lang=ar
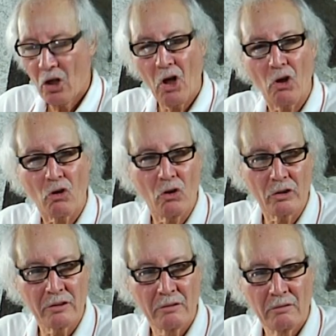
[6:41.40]

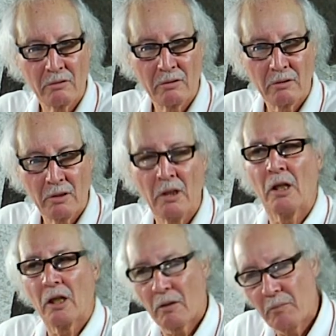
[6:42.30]
الكود
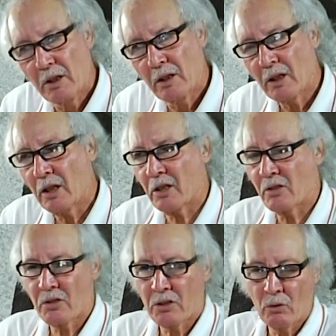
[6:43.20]
خميني عاد
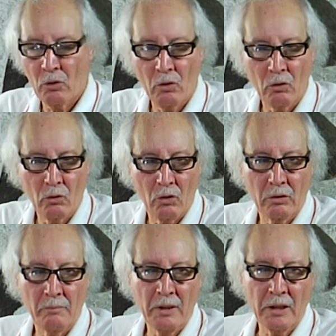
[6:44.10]
نساور الكود
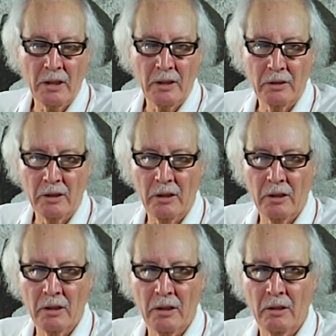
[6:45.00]
المين يعني
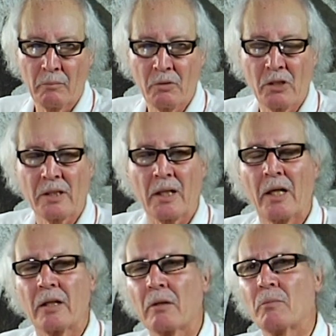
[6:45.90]
ديكني آه، ماشي
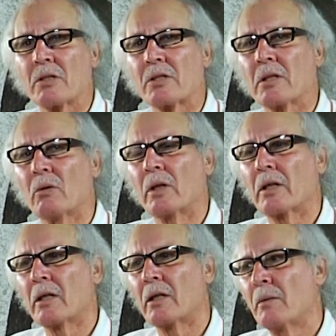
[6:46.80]
سقان خمين نساور
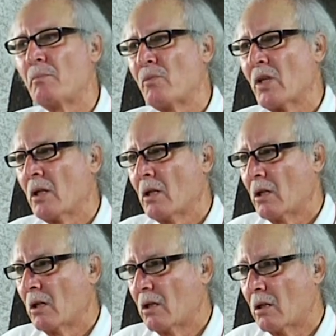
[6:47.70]

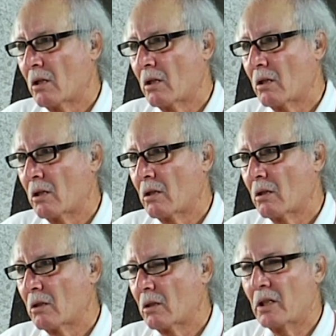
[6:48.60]

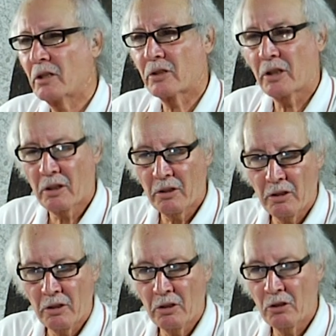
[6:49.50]
آه،
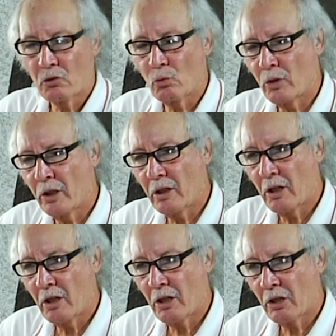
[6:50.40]
الانترنت
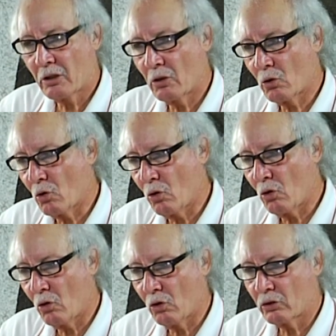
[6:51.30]
ويناث
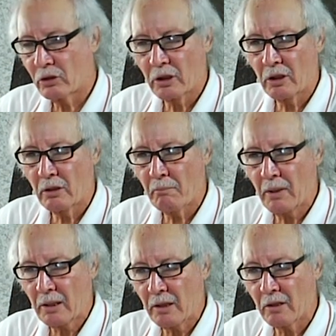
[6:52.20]
الكود دقني
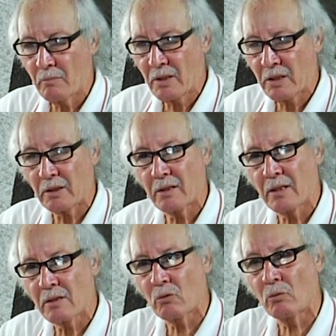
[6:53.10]
مرة ذي ثمازيخت
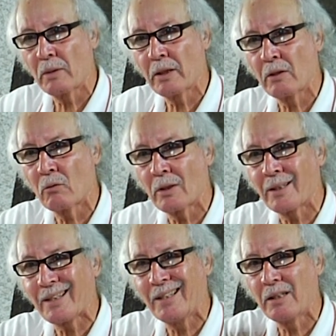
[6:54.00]
ذي صدوب لي ورن
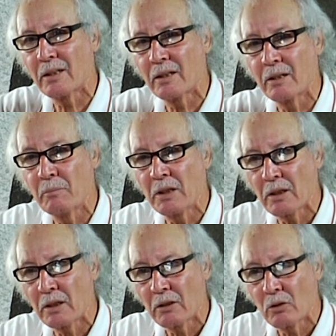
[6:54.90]
خيين نغني مين
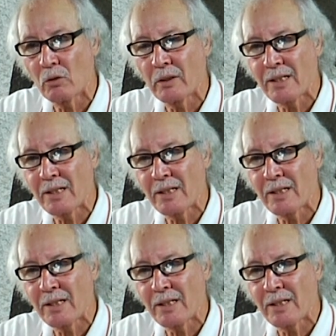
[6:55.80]
خيين ذي كود